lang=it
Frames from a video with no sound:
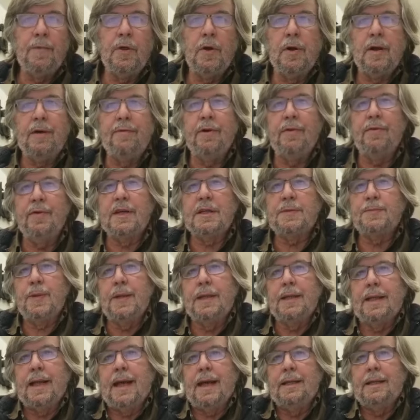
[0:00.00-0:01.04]
Ora voi vi
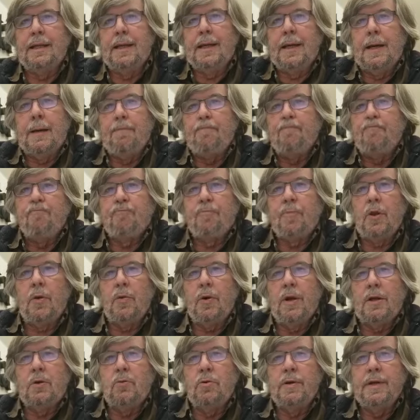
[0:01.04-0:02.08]
aspettate che
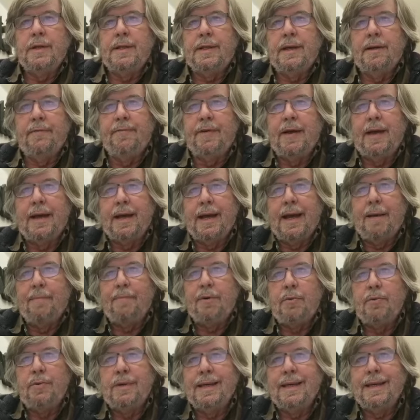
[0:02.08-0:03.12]
qualcuno intervenga e
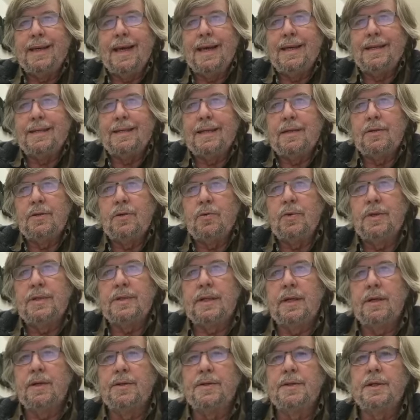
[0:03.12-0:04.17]
apra un'inchiesta su
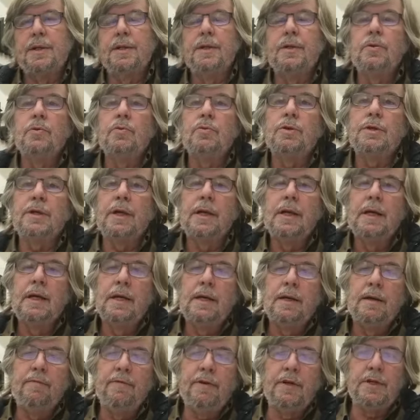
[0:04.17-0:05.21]
questa nostra denuncia,
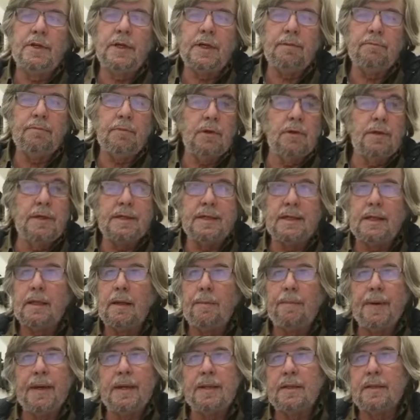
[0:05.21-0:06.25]
invece non è stata
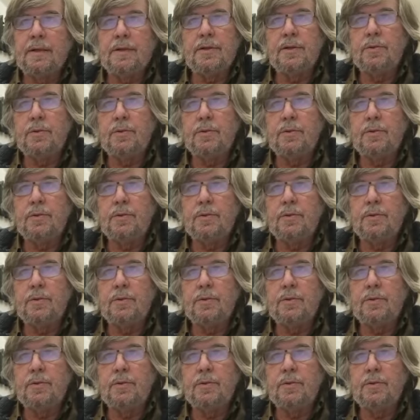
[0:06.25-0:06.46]
aperta